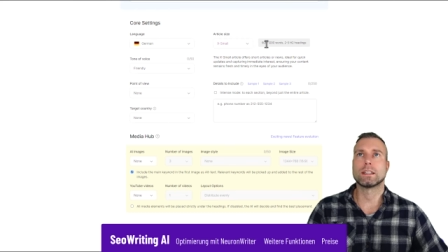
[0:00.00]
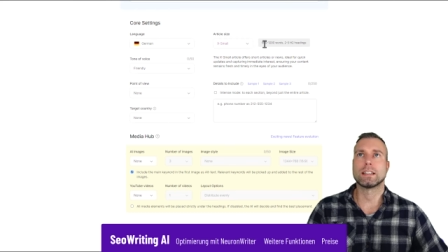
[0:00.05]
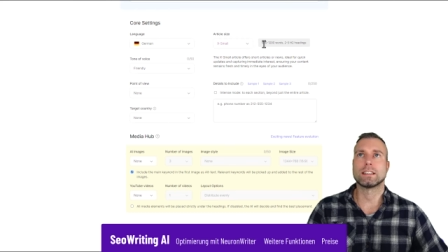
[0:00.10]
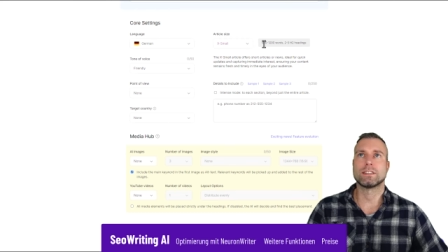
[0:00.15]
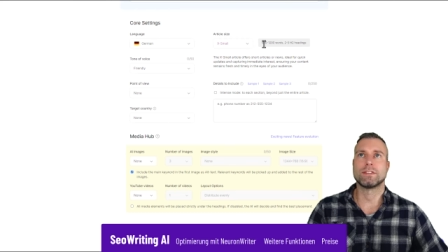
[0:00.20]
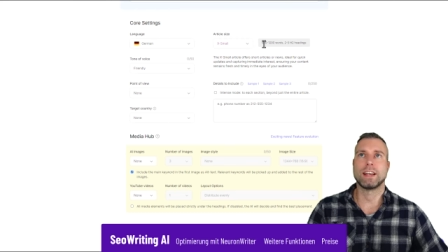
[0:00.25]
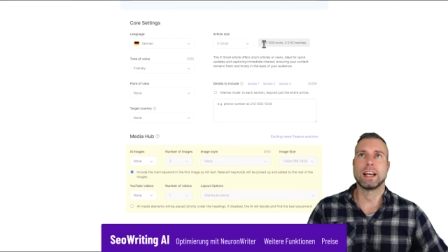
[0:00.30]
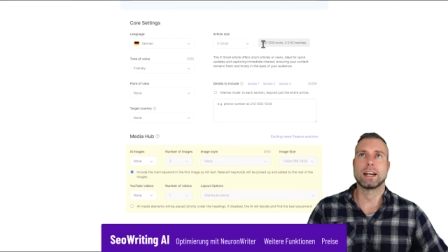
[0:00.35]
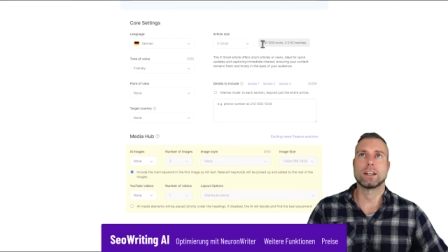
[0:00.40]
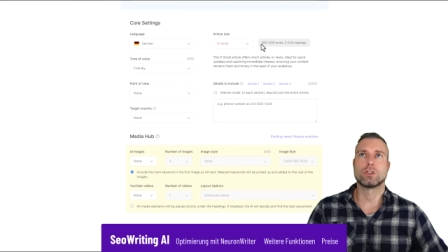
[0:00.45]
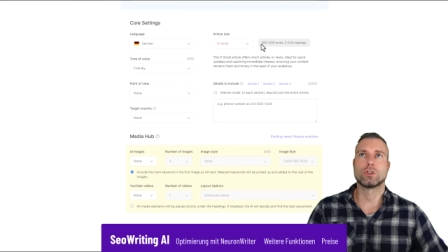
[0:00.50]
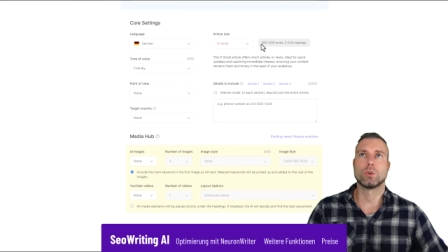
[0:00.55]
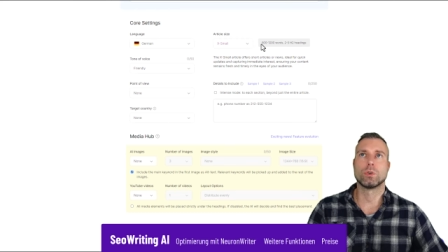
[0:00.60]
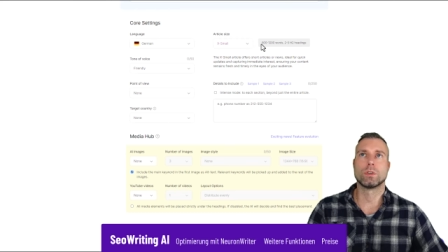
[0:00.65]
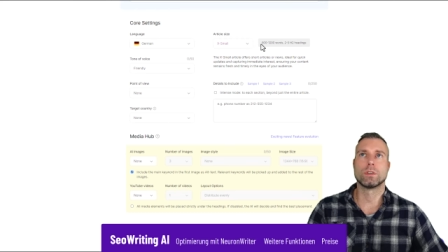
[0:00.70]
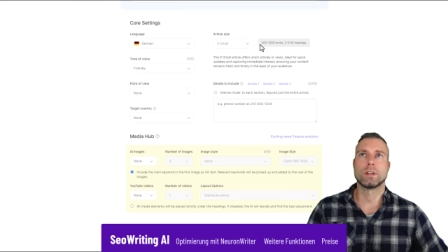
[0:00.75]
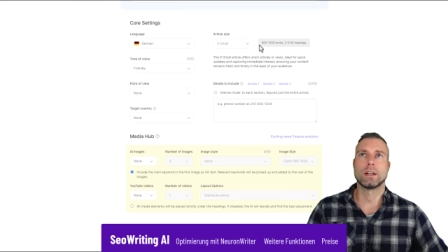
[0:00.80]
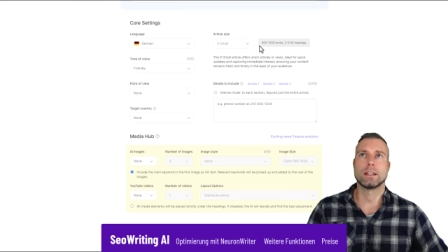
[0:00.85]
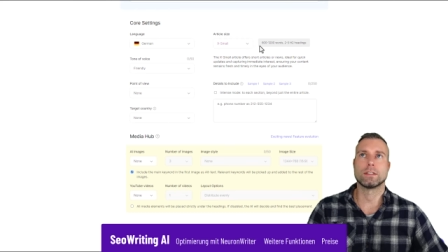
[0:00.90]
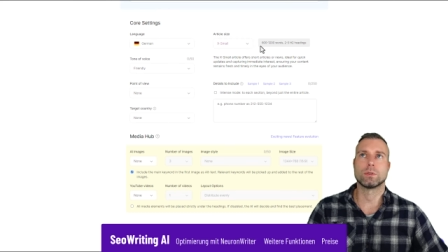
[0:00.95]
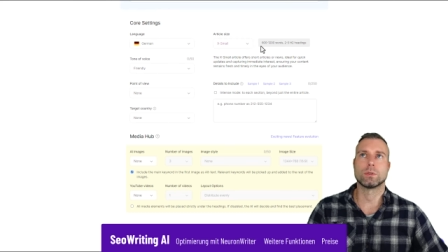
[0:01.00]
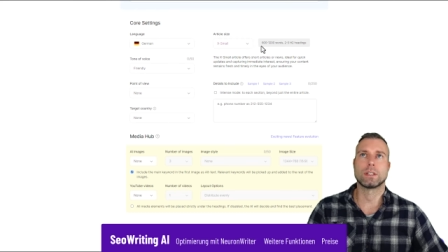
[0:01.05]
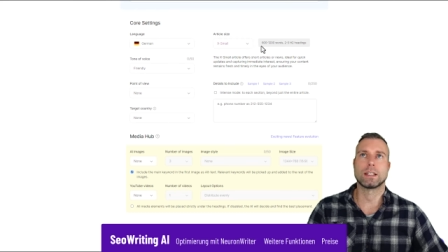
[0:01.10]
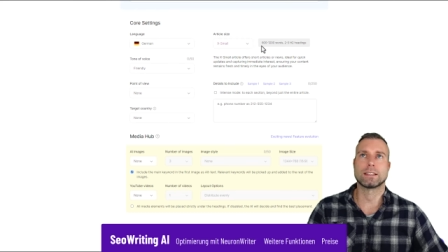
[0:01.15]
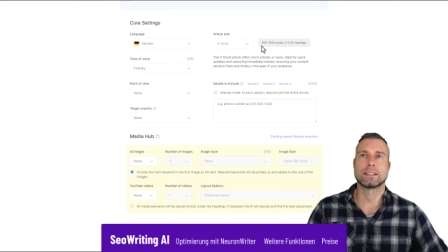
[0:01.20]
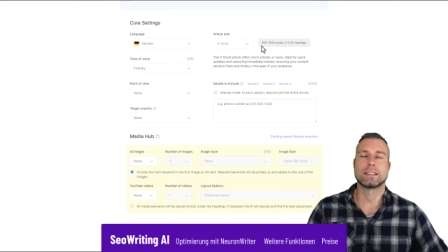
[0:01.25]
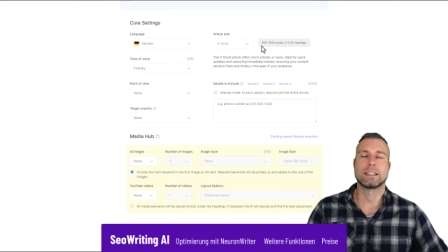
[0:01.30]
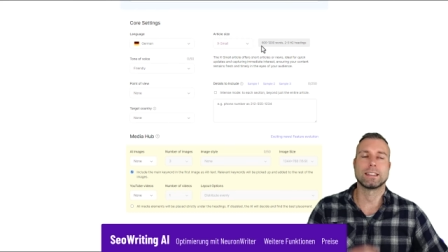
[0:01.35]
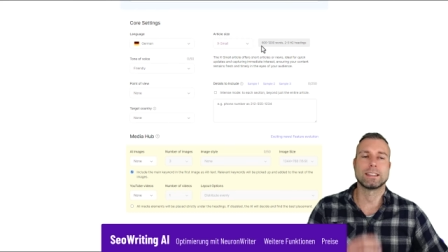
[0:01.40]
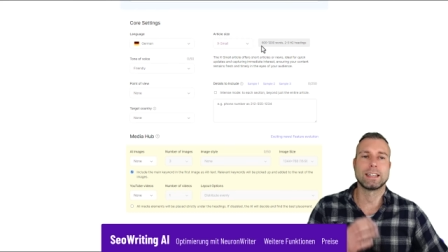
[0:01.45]
das wäre schon also
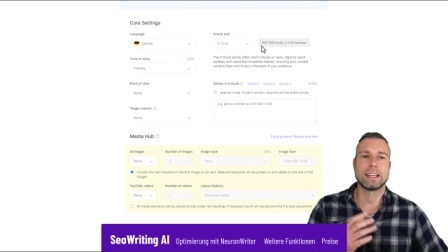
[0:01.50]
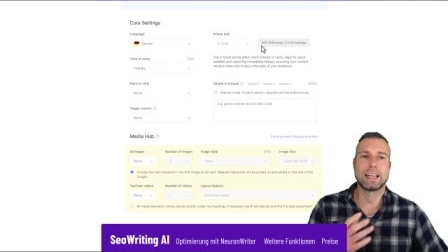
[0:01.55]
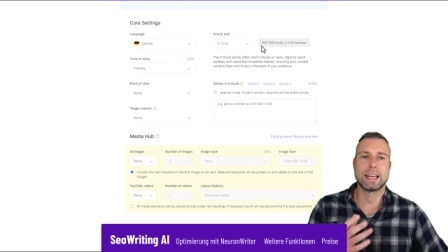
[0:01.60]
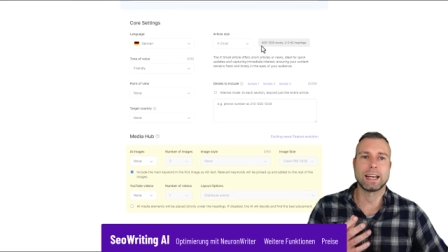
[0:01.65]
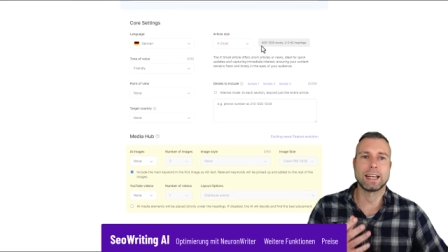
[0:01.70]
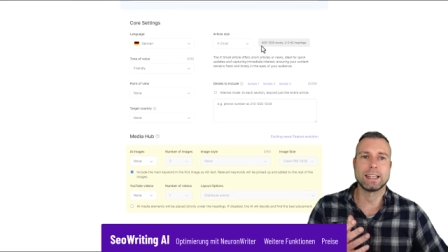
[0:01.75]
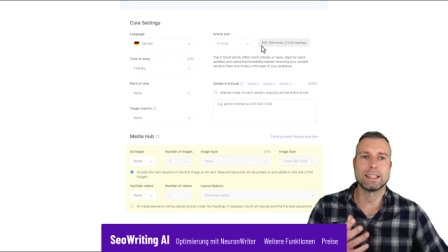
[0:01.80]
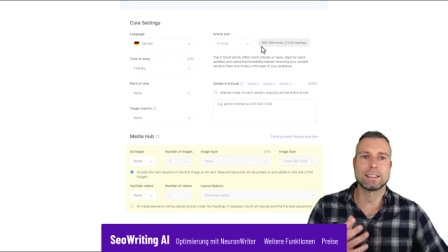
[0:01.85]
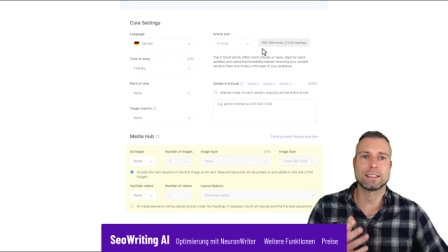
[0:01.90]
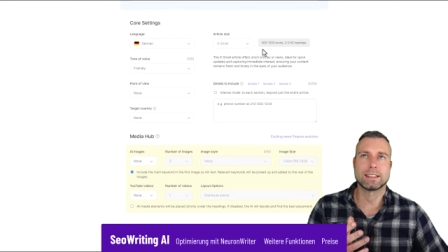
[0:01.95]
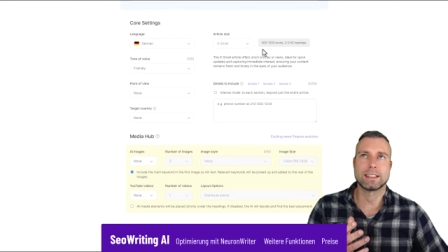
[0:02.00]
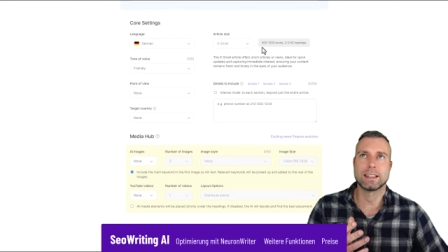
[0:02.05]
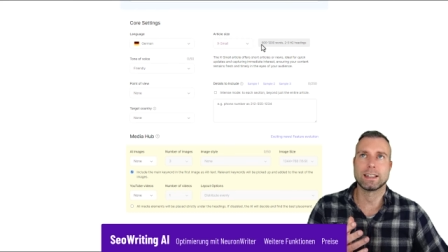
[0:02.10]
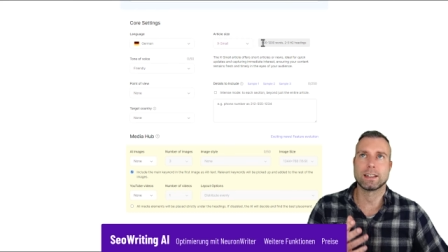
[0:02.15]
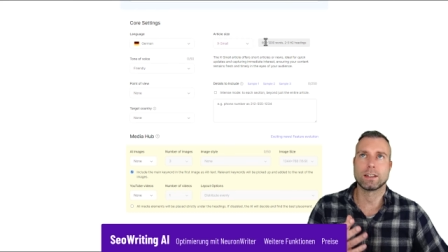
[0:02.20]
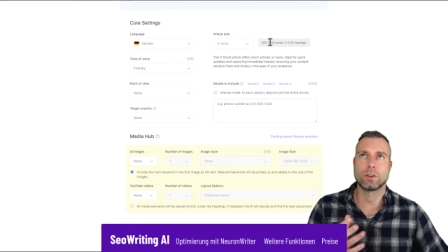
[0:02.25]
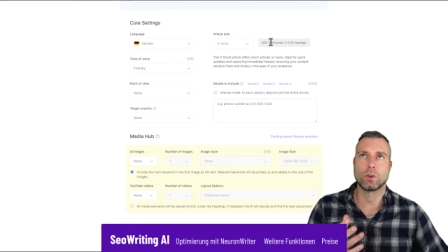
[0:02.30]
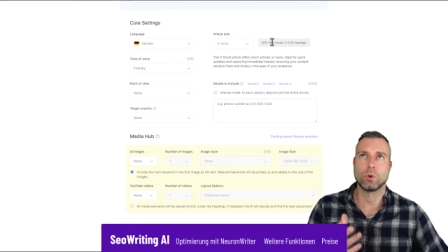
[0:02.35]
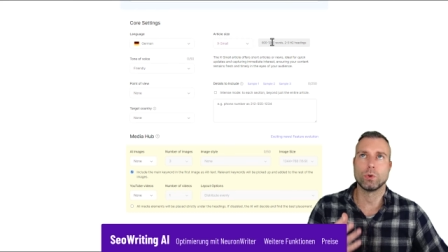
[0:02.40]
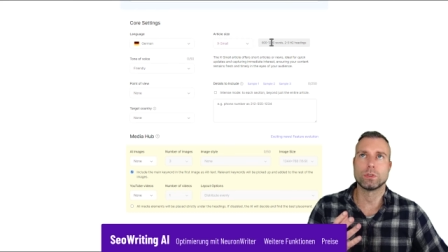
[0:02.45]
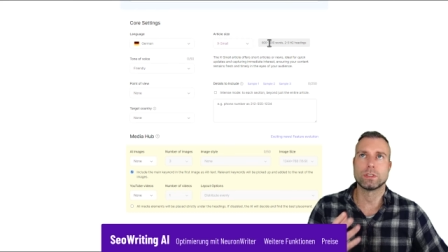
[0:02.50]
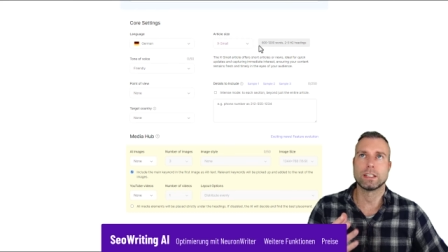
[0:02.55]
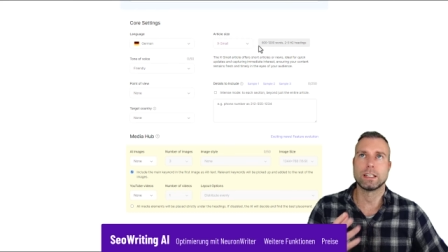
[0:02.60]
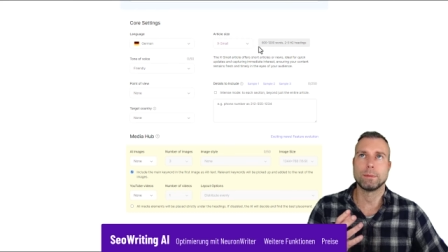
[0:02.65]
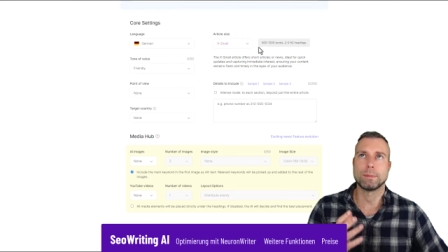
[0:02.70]
das, die geringste Größe,